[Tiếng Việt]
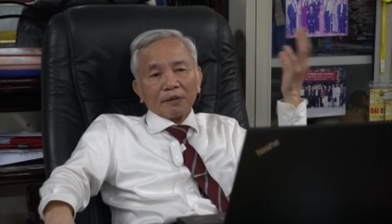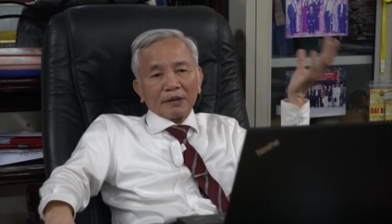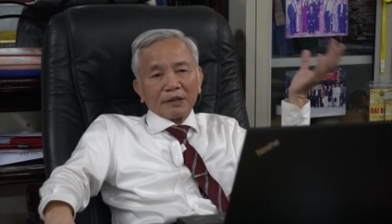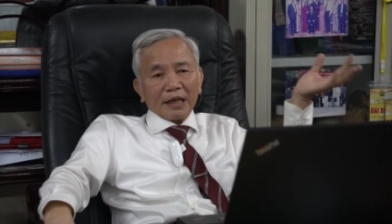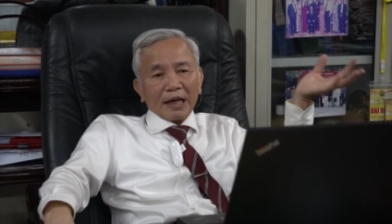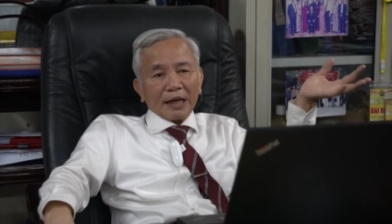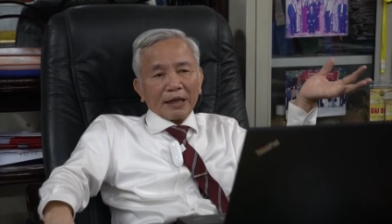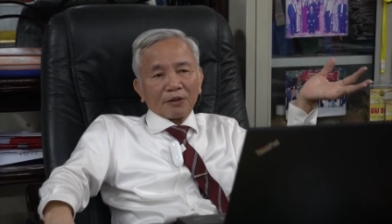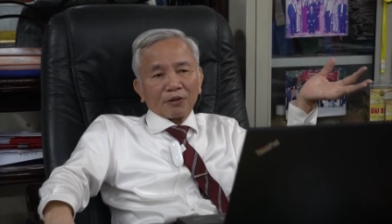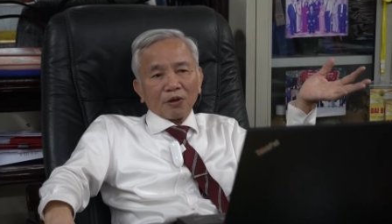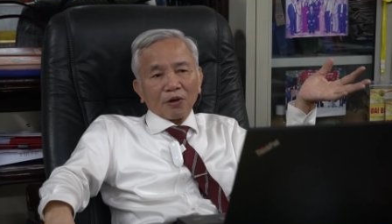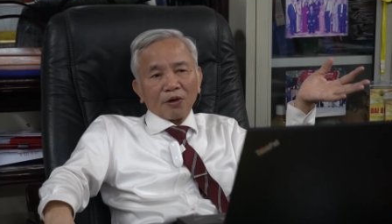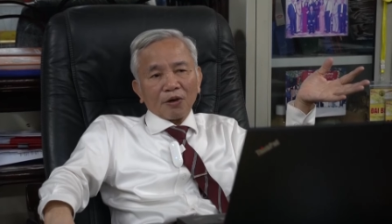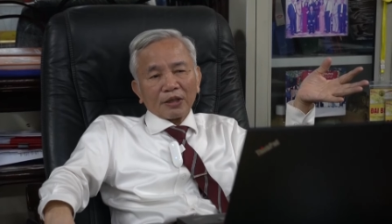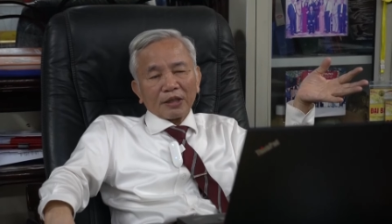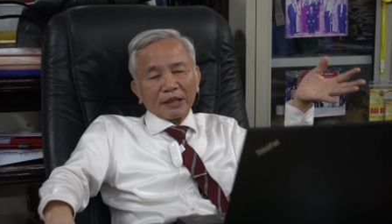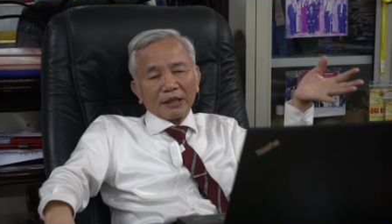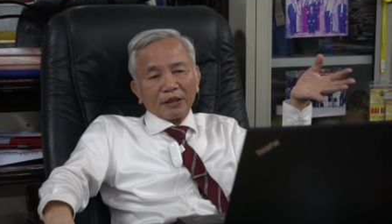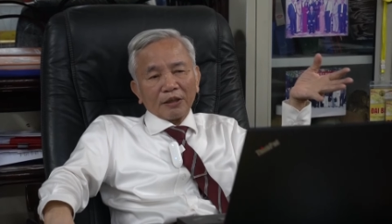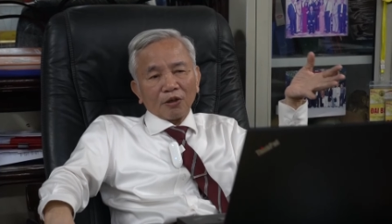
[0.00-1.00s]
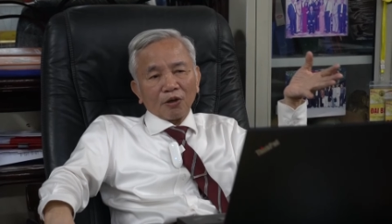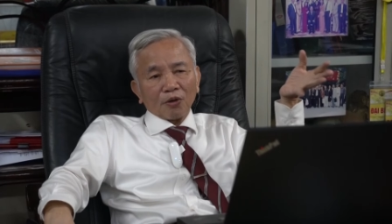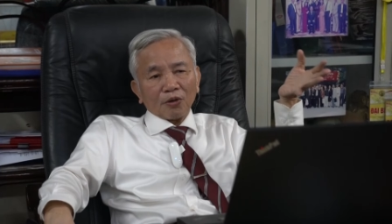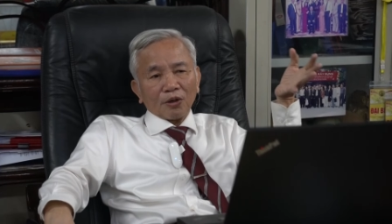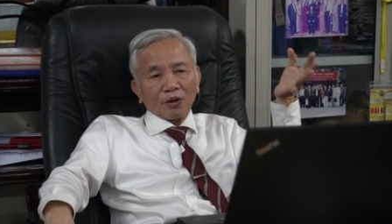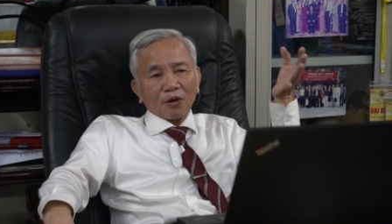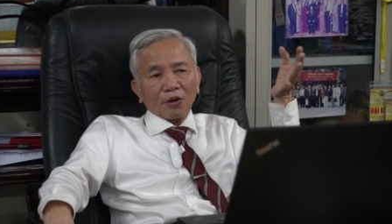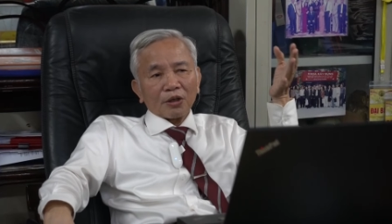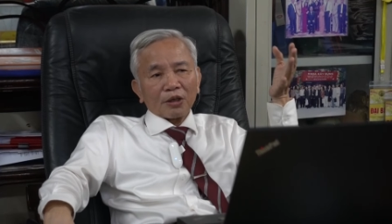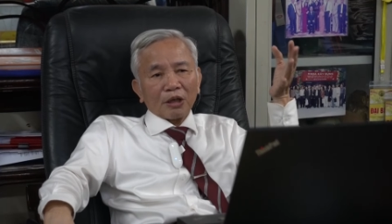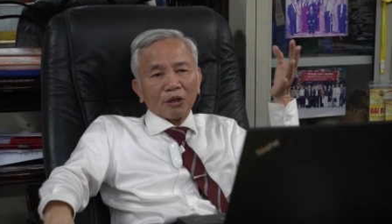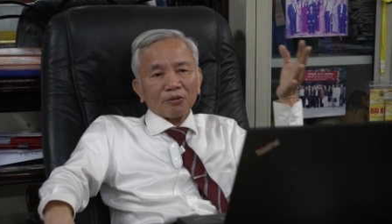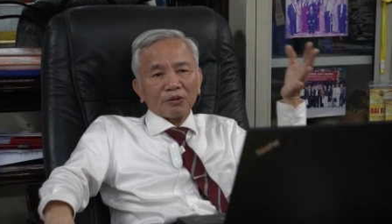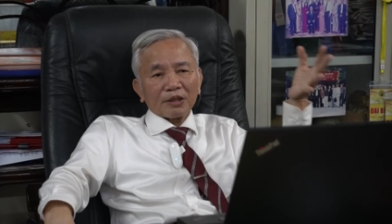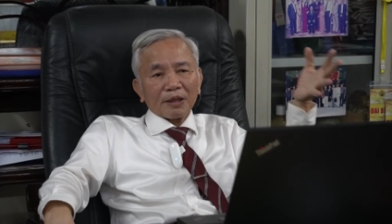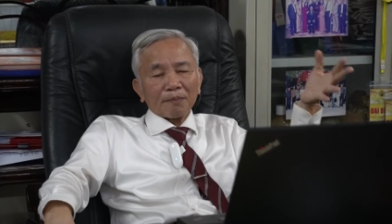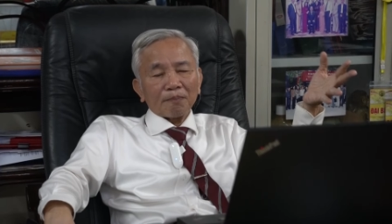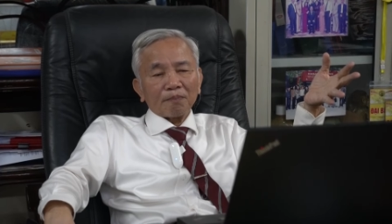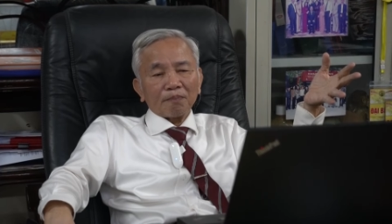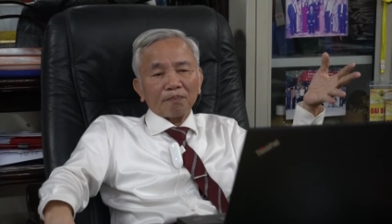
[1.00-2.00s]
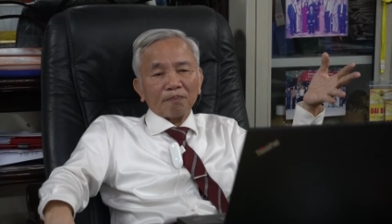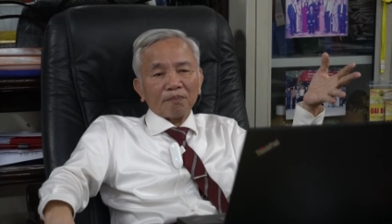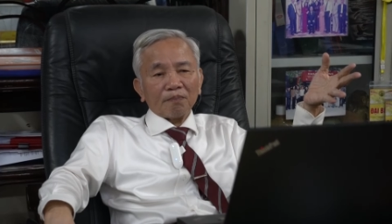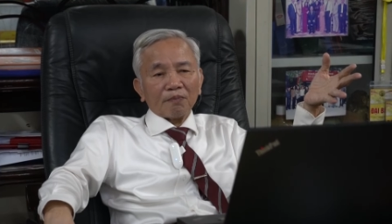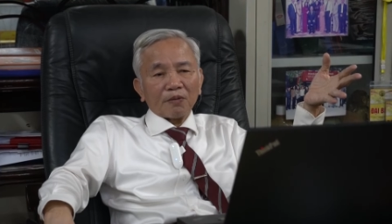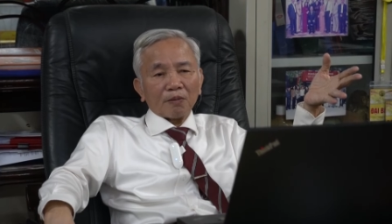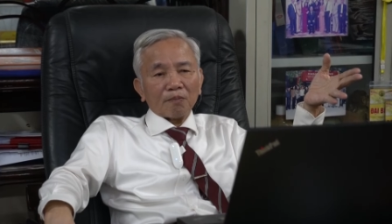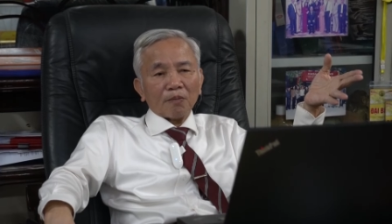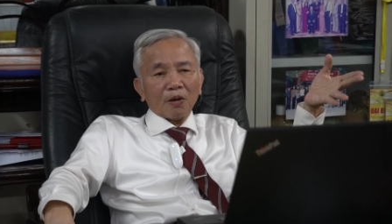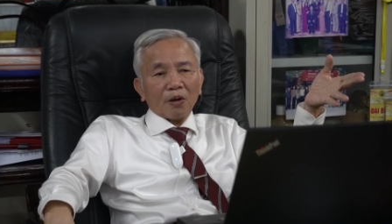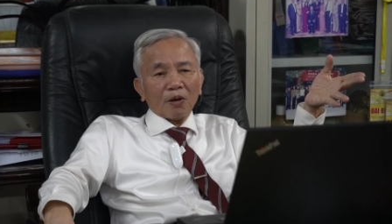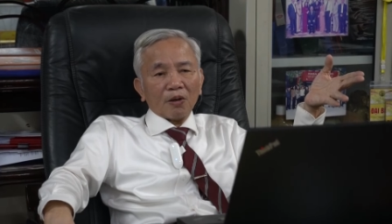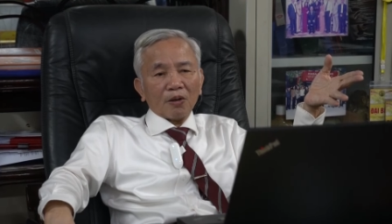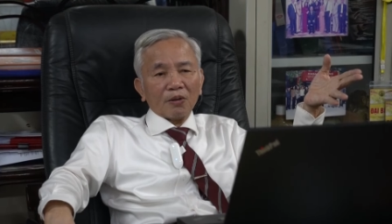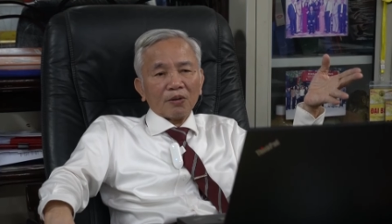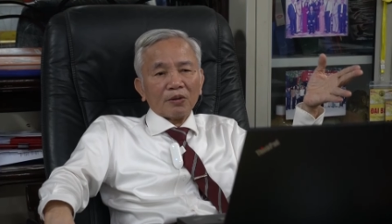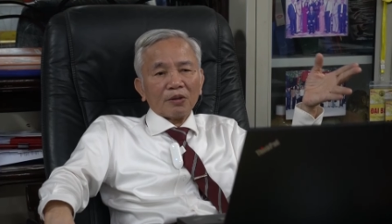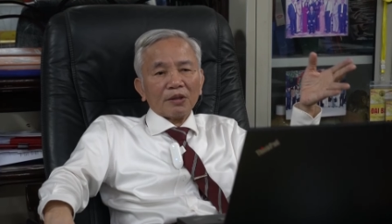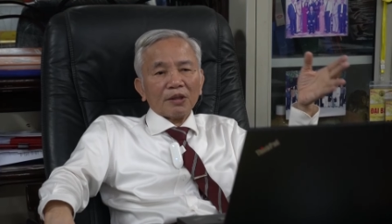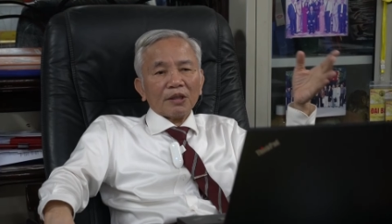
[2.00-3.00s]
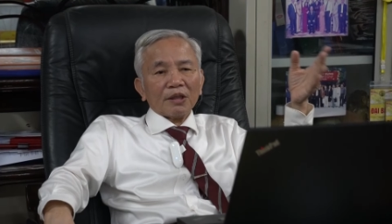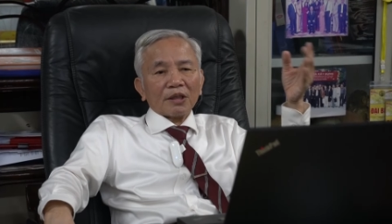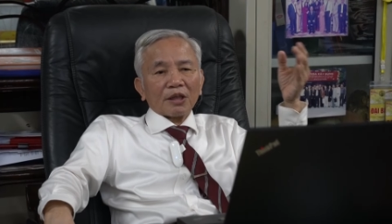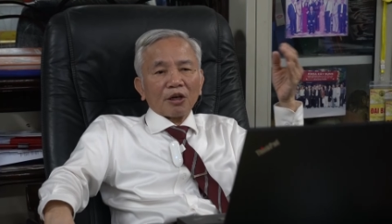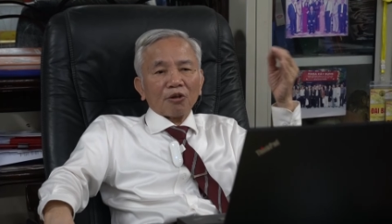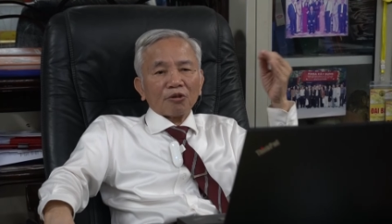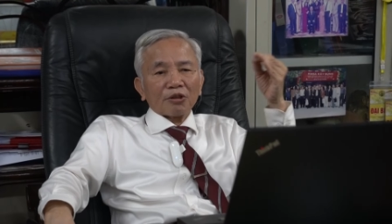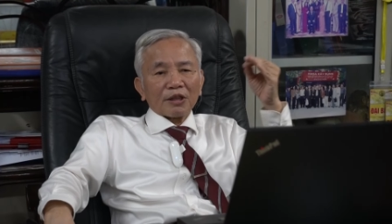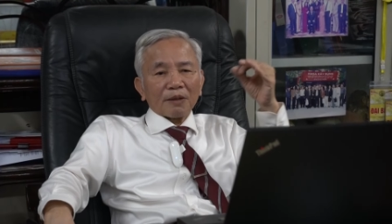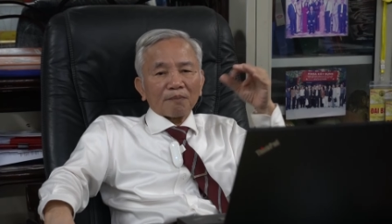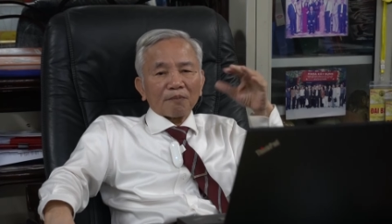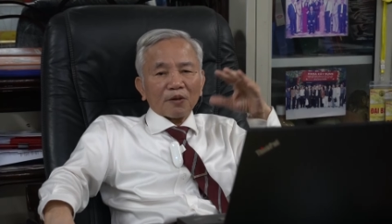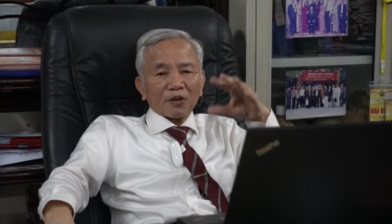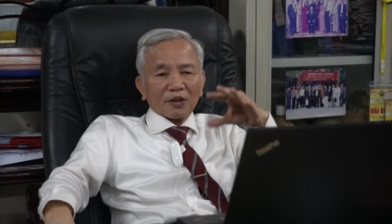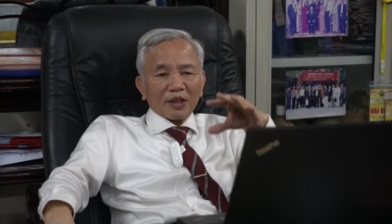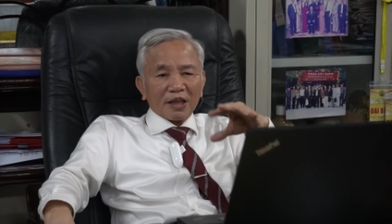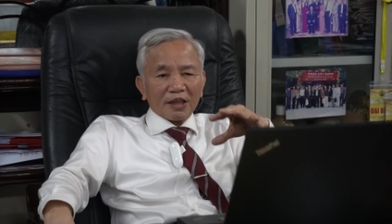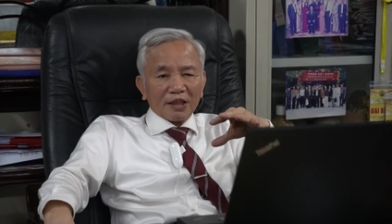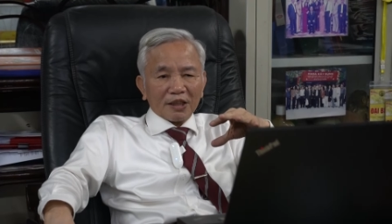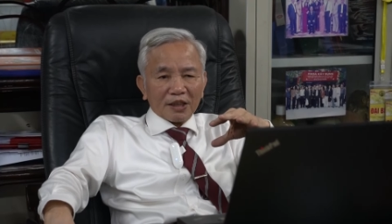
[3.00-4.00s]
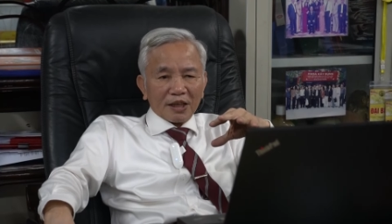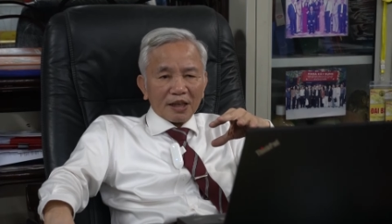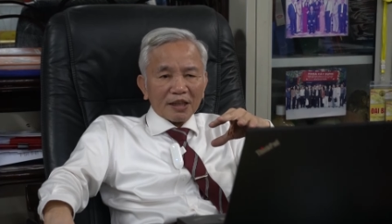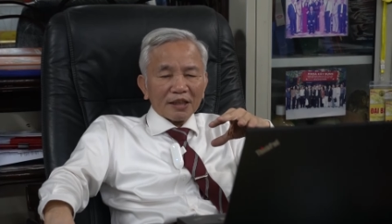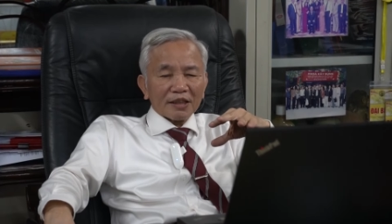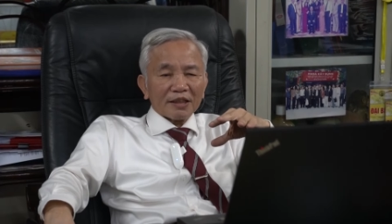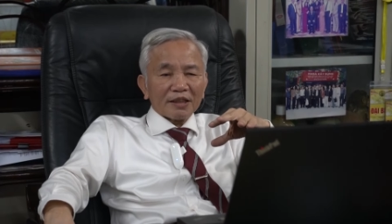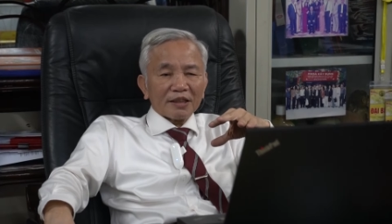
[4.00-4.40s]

để cho cái linh hồn nó không chấp vào mộ không chấp vào thân nữa